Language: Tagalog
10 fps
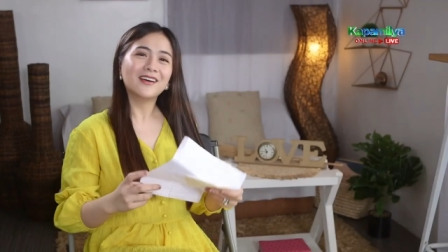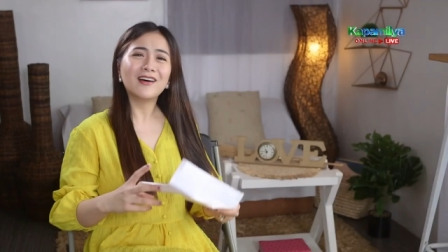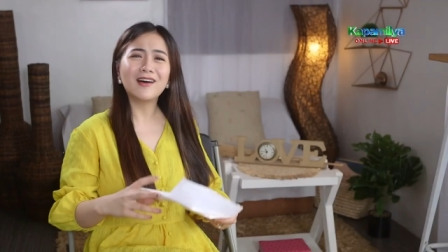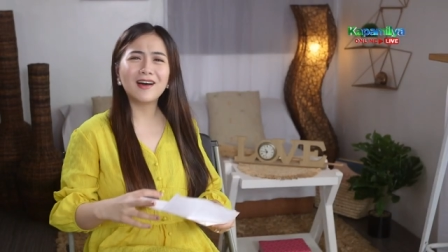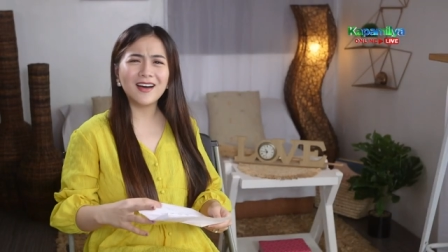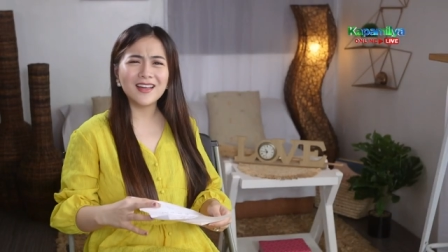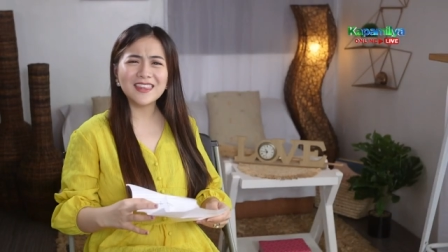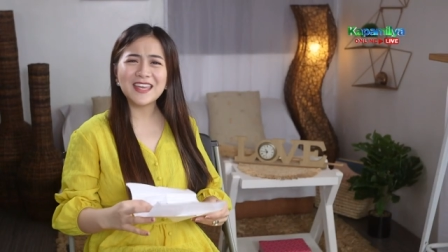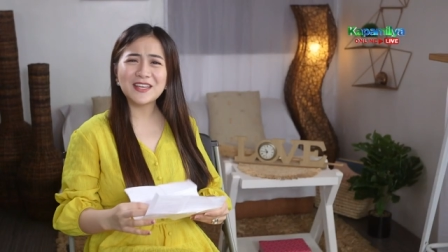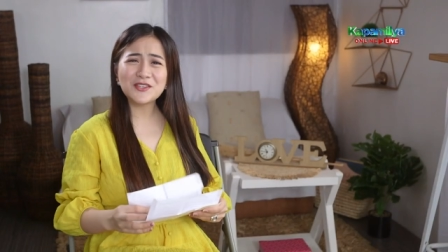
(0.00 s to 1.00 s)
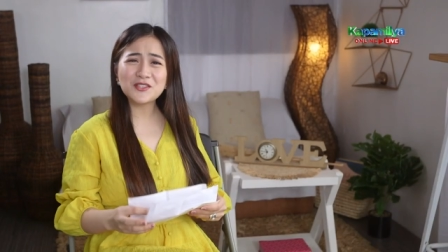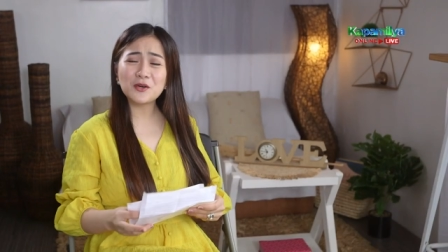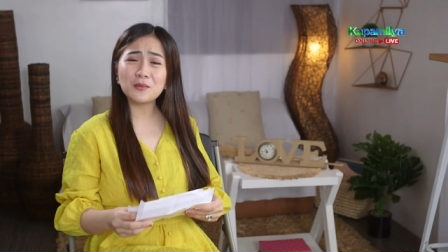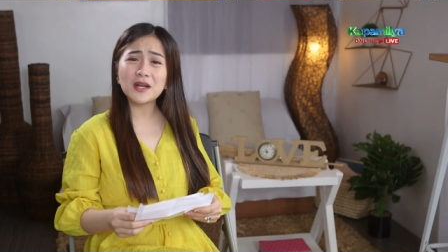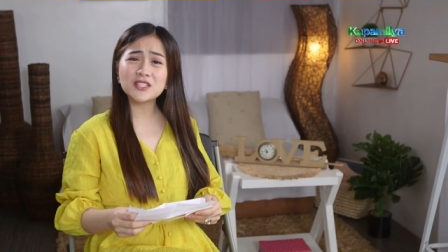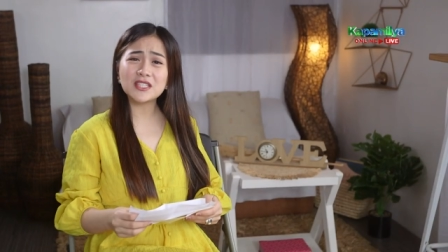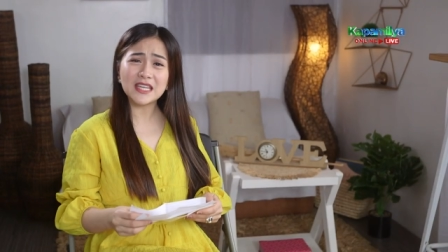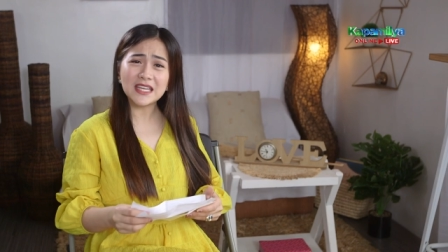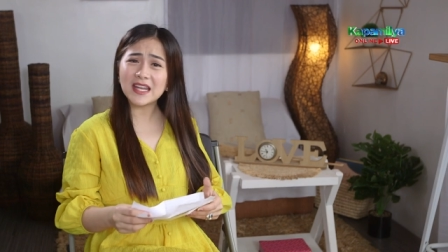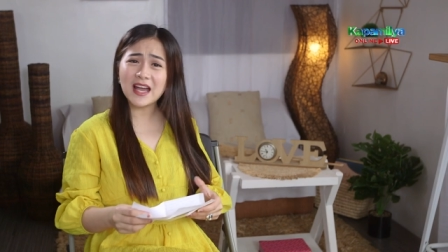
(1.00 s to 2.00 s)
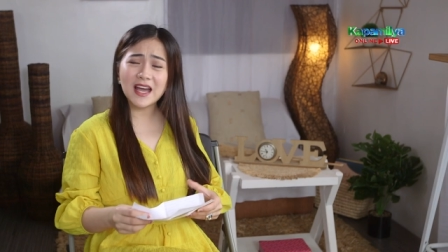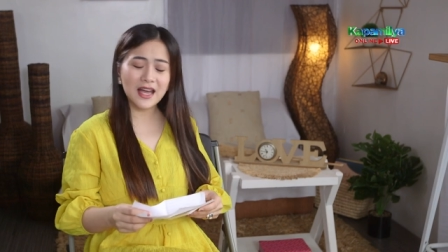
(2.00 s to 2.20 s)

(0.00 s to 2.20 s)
Oh, thank you so much, Ina.